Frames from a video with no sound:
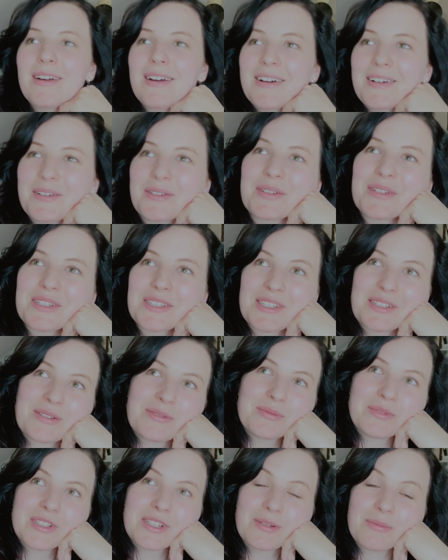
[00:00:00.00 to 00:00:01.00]
Он на
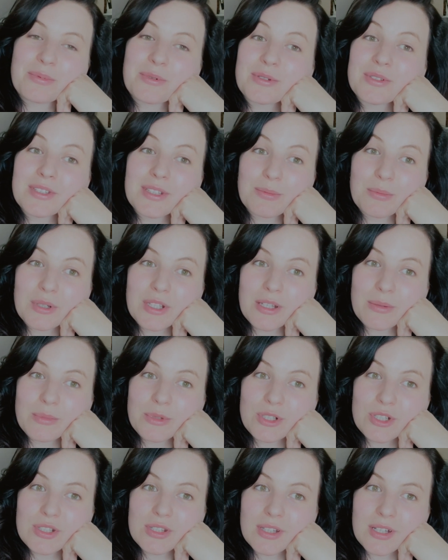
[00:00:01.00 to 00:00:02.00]
самом деле просто моя
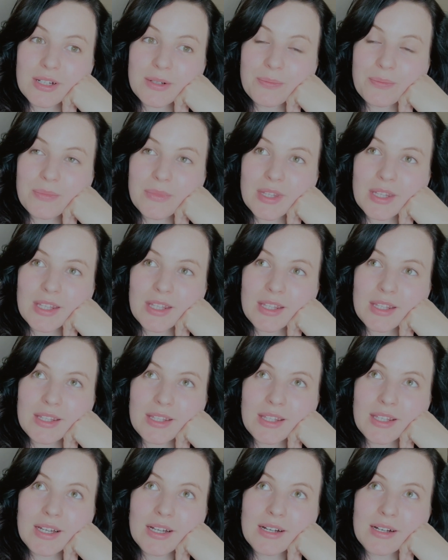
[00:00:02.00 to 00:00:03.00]
мечта.
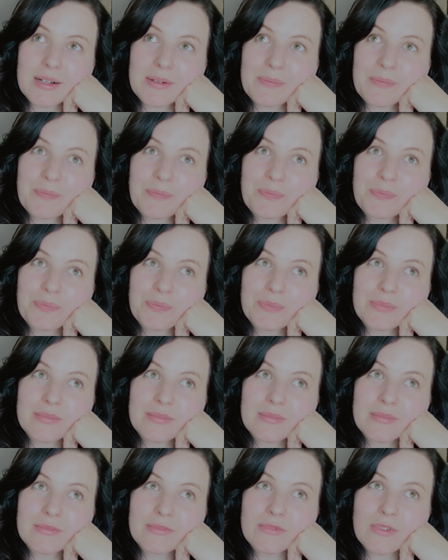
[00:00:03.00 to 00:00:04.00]
Я
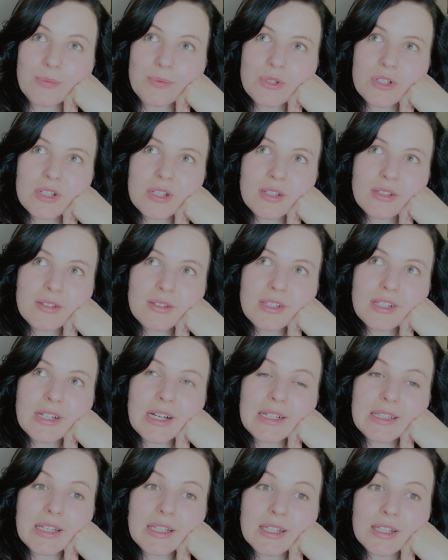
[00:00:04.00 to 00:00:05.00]
вообще
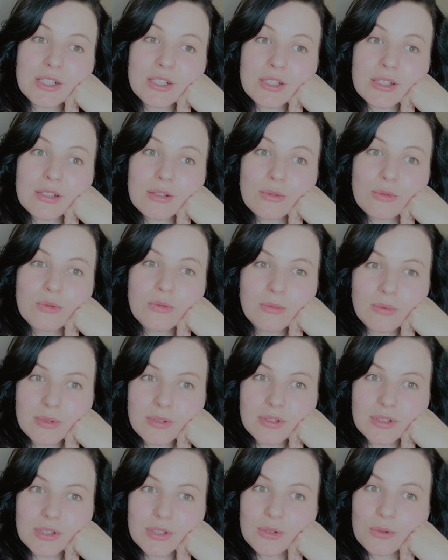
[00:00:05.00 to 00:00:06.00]
никогда даже не
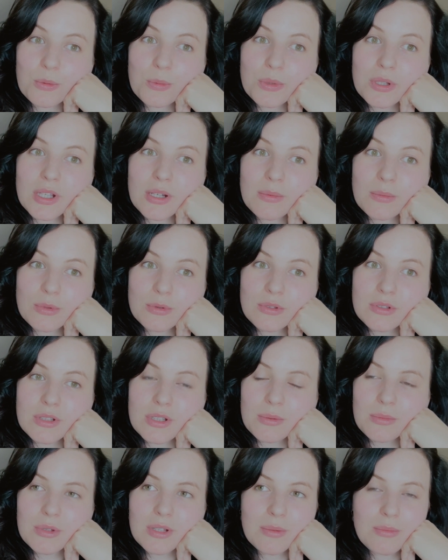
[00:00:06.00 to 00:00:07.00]
думала, что у меня
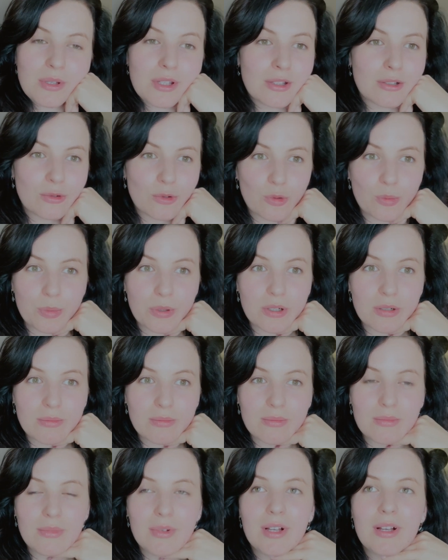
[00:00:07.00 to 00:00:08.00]
будет именно мини-купер.
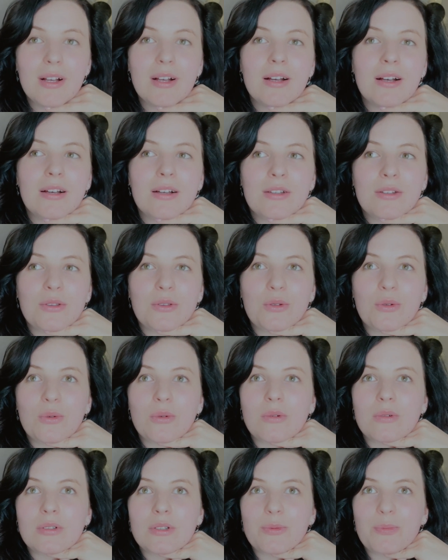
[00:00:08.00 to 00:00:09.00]

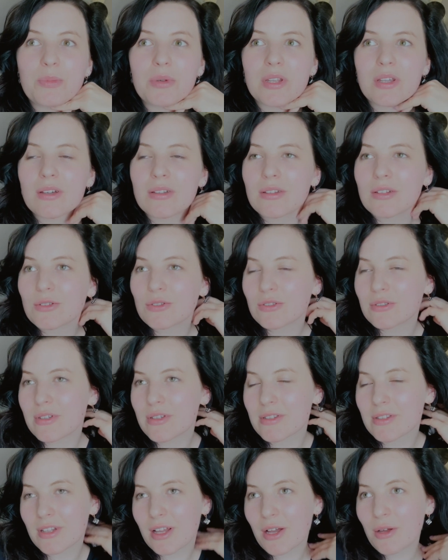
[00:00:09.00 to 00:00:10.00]
Но теперь я даже
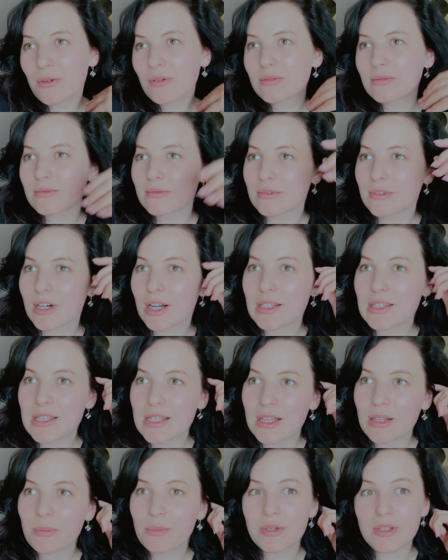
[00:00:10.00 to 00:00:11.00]
не знаю,
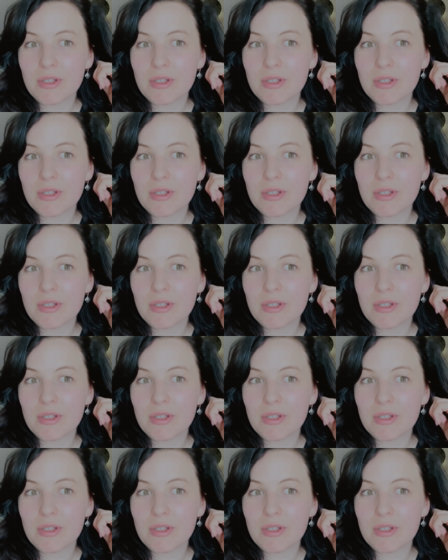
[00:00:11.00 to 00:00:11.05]
хотела бы